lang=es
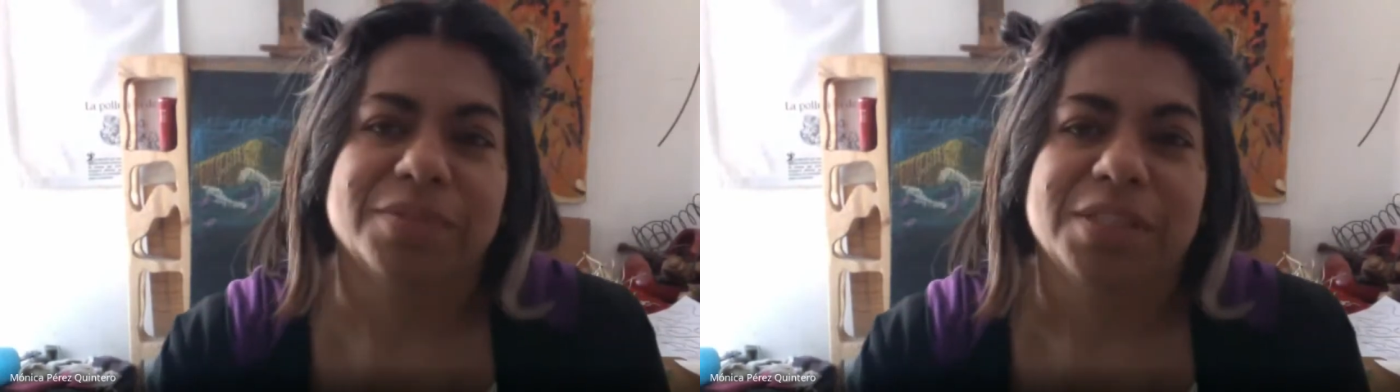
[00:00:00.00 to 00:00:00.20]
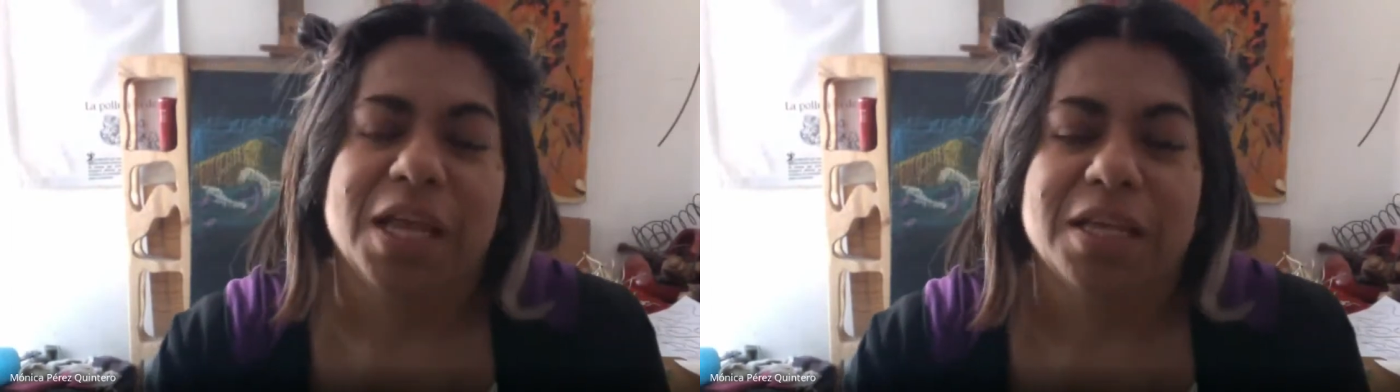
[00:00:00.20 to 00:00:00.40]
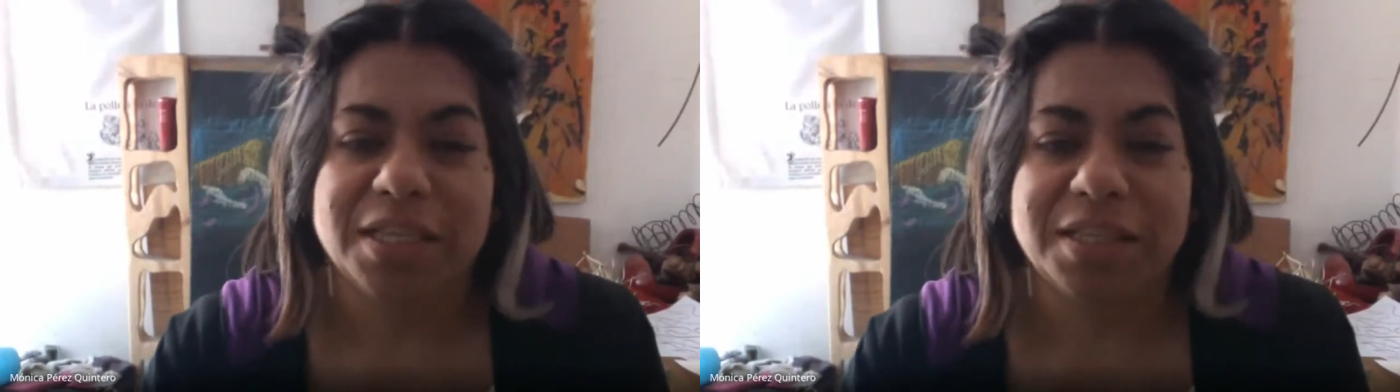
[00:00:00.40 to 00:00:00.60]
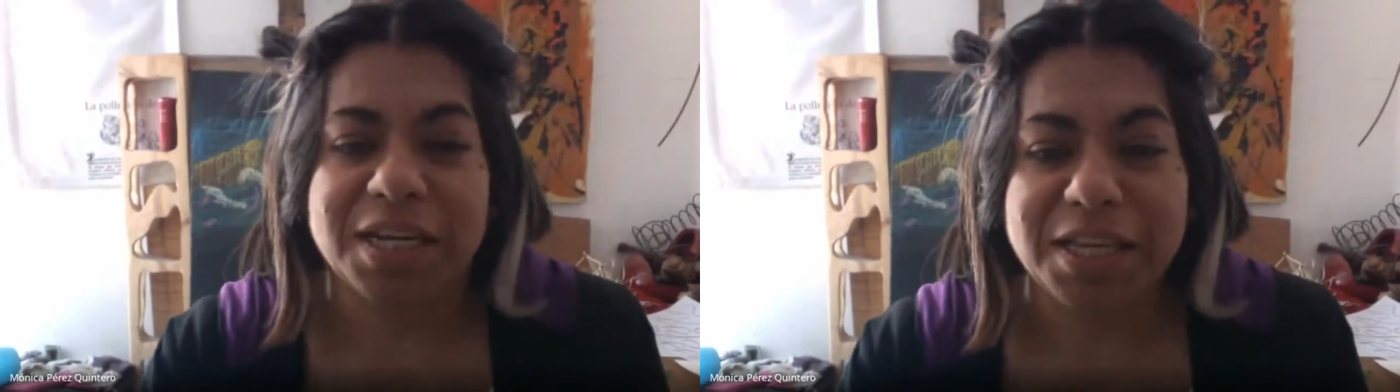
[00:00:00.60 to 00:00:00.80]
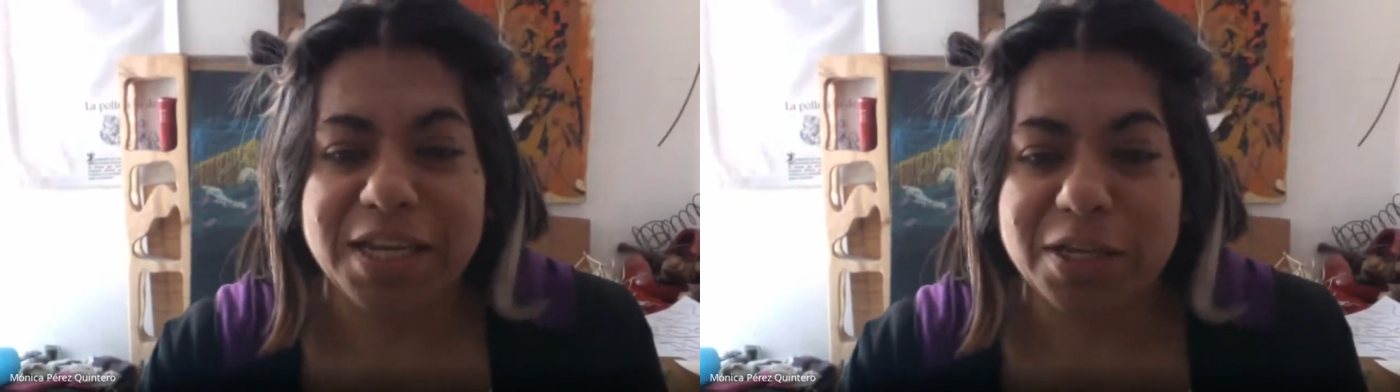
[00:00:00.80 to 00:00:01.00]
se trata de
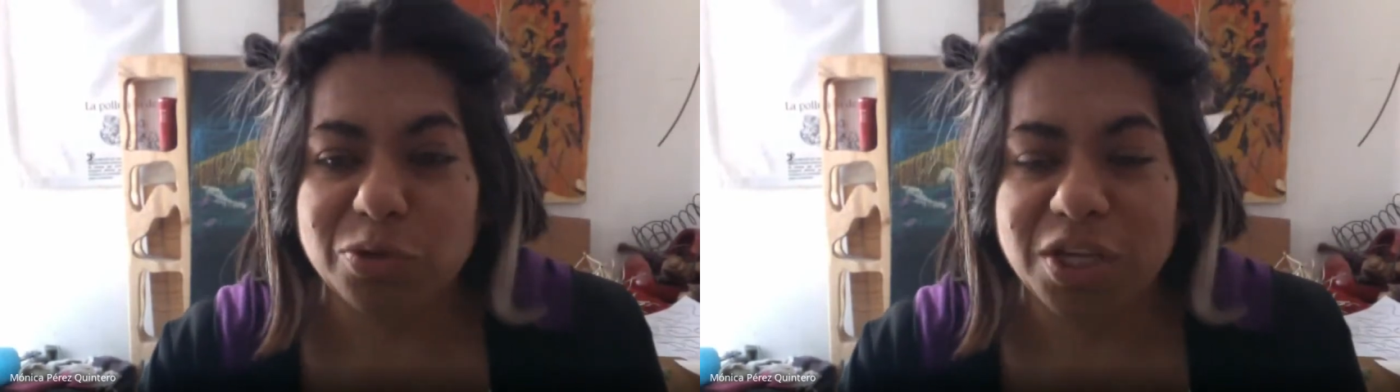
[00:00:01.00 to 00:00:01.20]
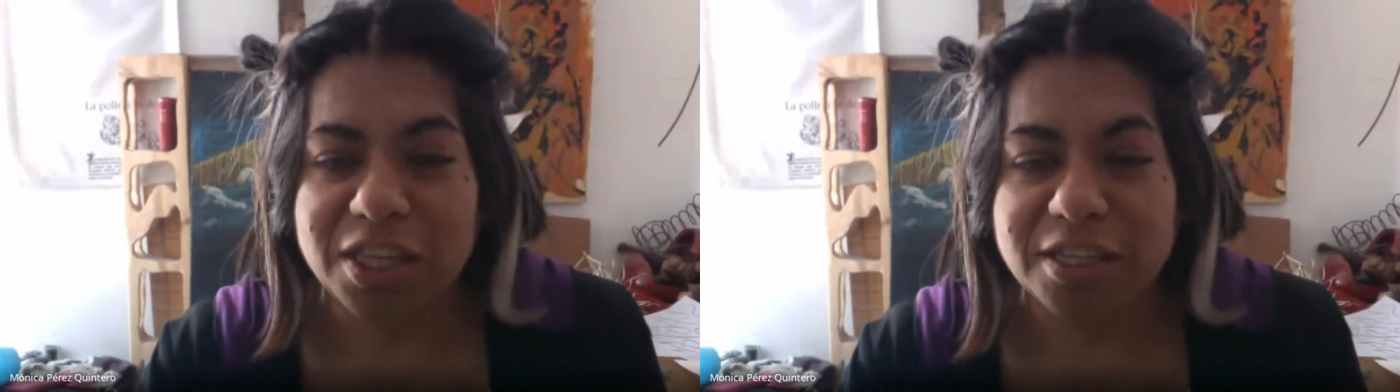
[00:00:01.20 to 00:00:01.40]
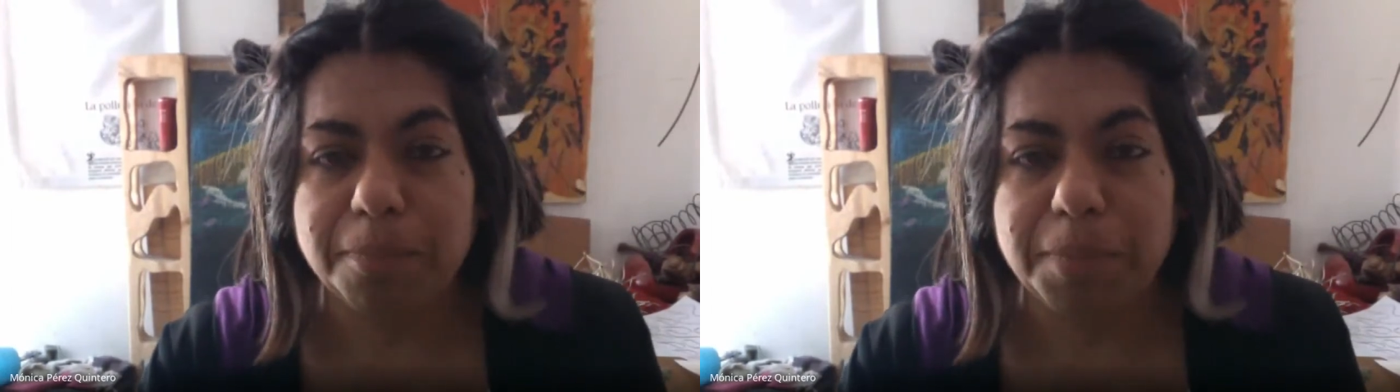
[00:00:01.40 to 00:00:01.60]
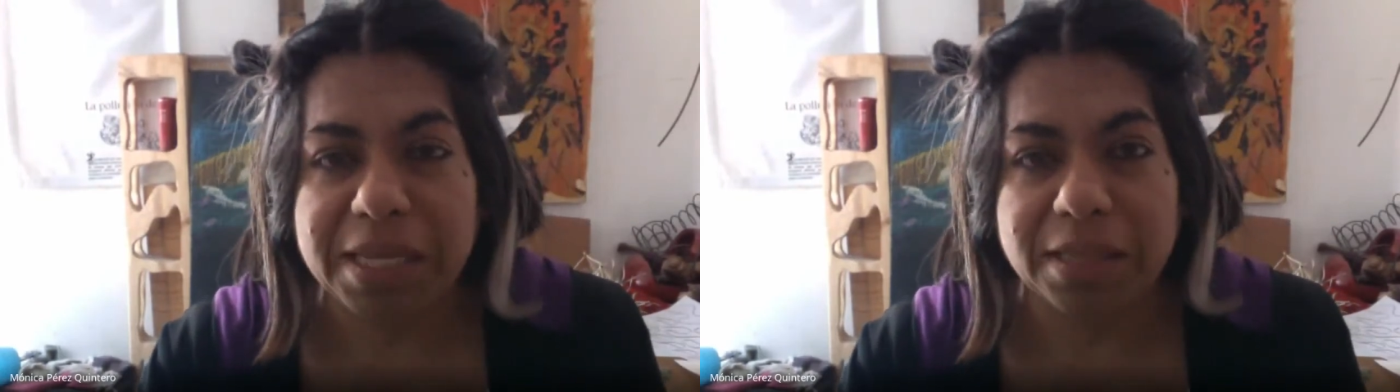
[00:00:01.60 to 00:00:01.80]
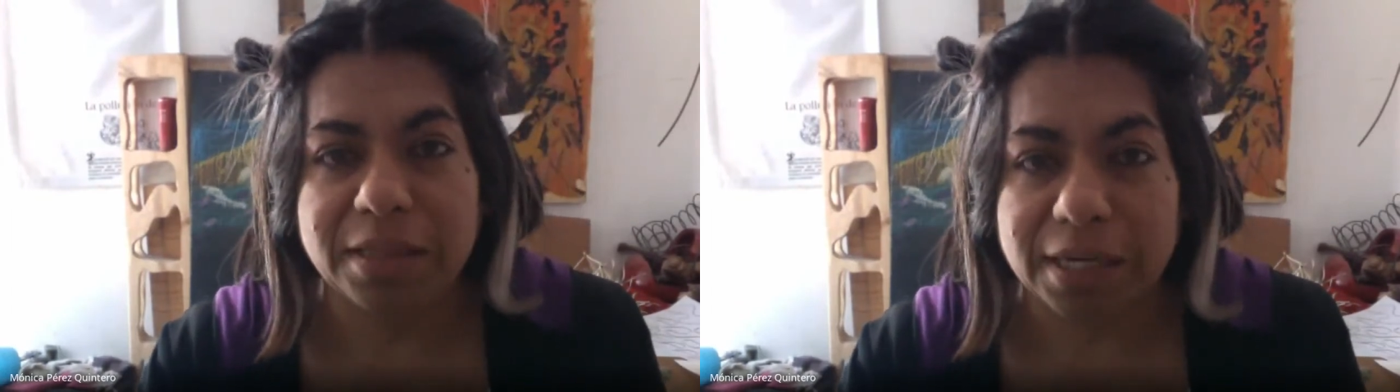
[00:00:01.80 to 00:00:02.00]
que ustedes
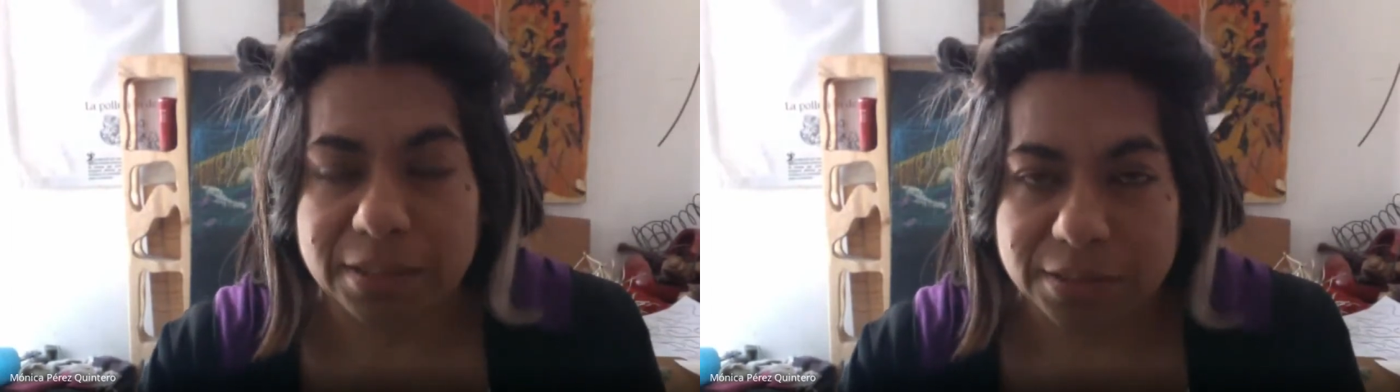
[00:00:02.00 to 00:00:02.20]
pinten,